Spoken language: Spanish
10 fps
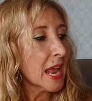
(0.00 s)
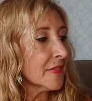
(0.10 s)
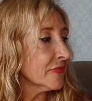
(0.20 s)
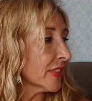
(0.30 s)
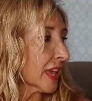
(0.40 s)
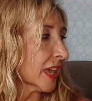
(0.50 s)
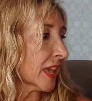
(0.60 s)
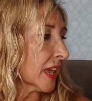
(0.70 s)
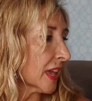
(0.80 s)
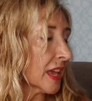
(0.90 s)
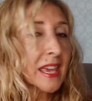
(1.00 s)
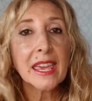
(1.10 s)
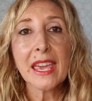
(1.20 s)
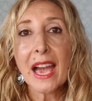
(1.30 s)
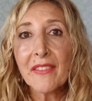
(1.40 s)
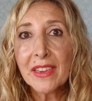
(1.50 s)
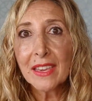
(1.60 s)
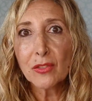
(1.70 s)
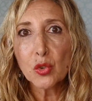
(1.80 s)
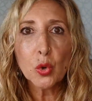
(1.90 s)
de Kiabi
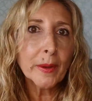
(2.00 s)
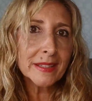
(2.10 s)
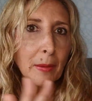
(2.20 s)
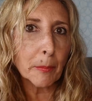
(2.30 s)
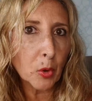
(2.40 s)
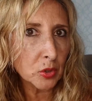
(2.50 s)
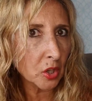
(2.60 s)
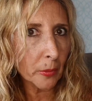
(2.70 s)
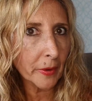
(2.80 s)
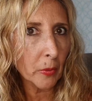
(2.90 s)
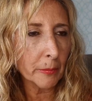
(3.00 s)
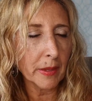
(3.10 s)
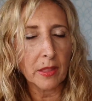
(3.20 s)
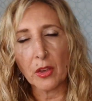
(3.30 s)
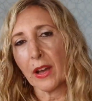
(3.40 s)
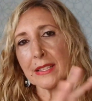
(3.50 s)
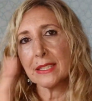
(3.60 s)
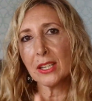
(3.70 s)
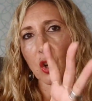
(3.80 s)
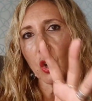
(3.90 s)
que estuve tampoco tengo para un vídeo,
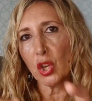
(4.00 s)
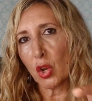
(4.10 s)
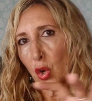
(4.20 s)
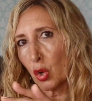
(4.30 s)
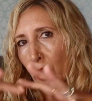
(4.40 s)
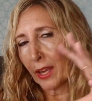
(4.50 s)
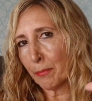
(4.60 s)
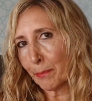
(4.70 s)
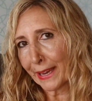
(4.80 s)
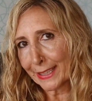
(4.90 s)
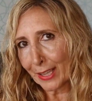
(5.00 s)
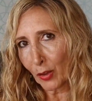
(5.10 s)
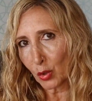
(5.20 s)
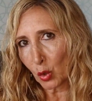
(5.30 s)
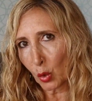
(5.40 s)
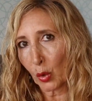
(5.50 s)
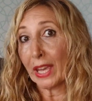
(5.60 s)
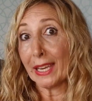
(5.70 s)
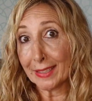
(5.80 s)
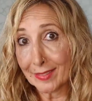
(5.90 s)
así que os lo he empaquetado todo
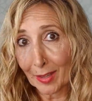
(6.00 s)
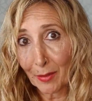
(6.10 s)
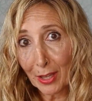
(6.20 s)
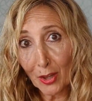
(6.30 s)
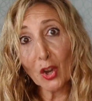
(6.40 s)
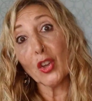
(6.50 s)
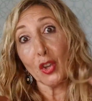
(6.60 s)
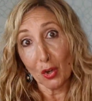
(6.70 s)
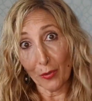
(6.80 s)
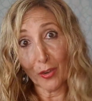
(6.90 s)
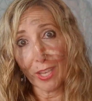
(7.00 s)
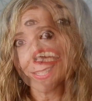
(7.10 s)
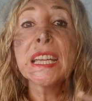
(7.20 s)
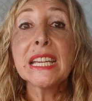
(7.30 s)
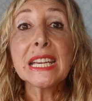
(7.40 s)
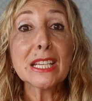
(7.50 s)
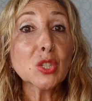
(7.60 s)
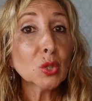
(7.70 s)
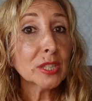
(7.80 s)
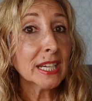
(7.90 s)
en este vídeo y os lo voy a hacer.
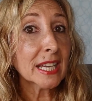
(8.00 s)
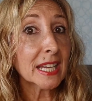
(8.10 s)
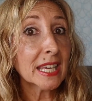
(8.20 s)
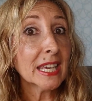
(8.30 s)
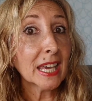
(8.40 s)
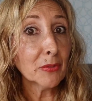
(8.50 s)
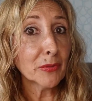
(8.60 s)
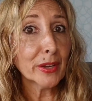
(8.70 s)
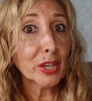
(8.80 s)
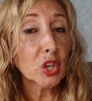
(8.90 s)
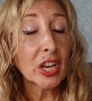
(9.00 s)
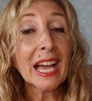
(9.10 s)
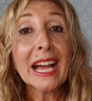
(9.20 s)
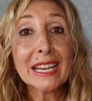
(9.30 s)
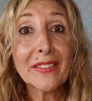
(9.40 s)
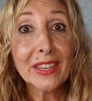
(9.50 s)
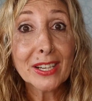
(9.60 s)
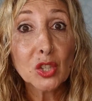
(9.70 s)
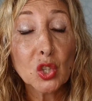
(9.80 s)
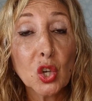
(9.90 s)
Resulta que aquí en Fongirola han
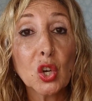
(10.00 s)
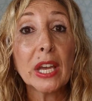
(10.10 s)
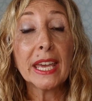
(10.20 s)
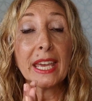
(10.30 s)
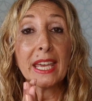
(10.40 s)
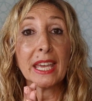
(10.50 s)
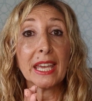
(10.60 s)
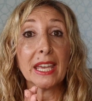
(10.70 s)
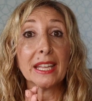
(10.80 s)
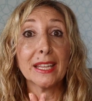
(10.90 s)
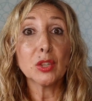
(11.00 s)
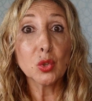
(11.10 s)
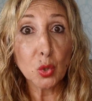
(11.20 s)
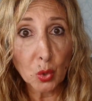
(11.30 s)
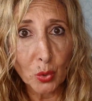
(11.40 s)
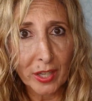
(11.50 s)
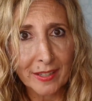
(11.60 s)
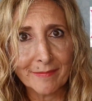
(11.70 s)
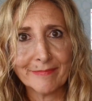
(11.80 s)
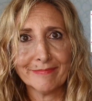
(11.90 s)
abierto eh, Druni
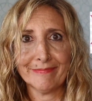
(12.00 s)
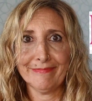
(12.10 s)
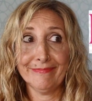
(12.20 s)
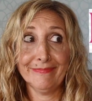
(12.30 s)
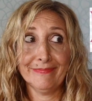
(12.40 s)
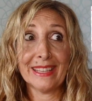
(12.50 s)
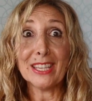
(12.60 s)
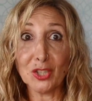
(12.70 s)
mm, y